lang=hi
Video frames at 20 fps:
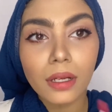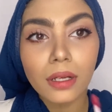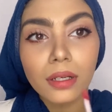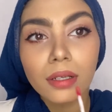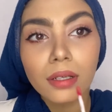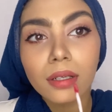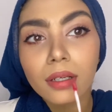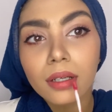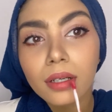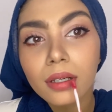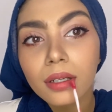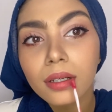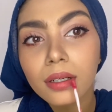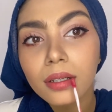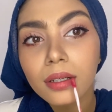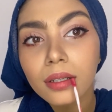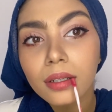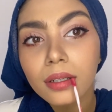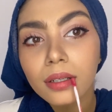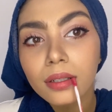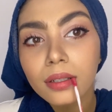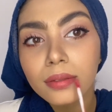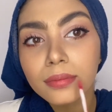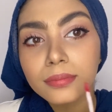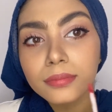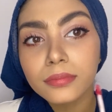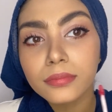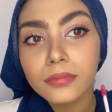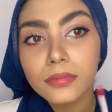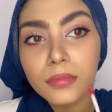लिपस्टिक मैंने
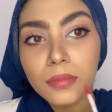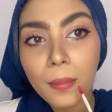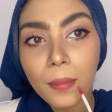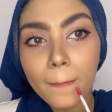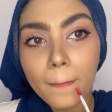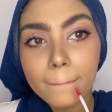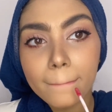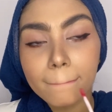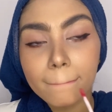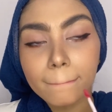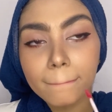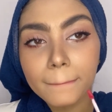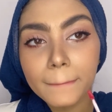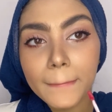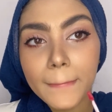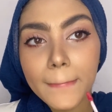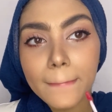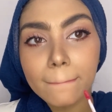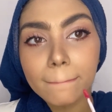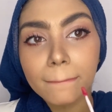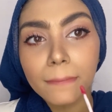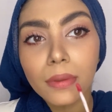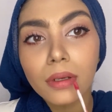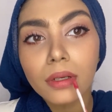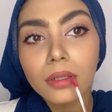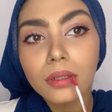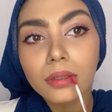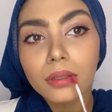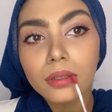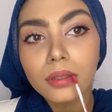लगा दिया मैंने और
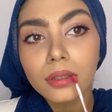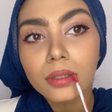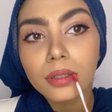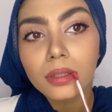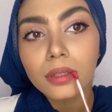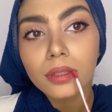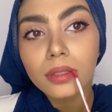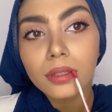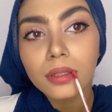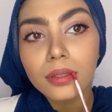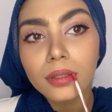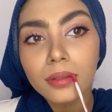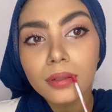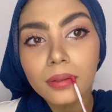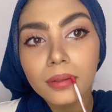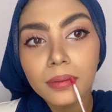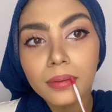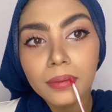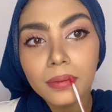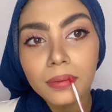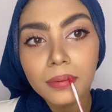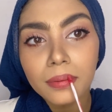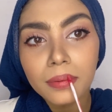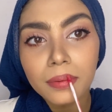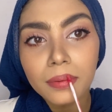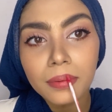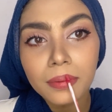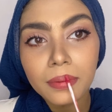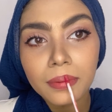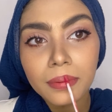कुछ एक्स्ट्रा नहीं किया है जस्ट
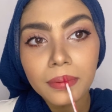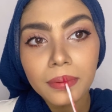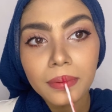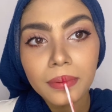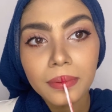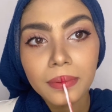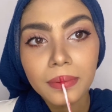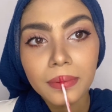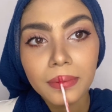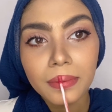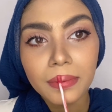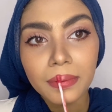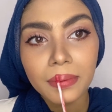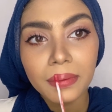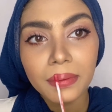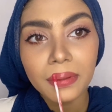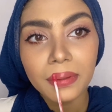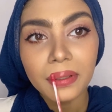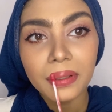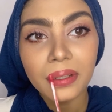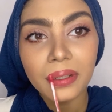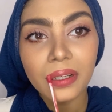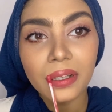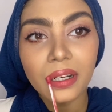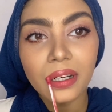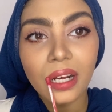वन कोट ऑफ लिपस्टिक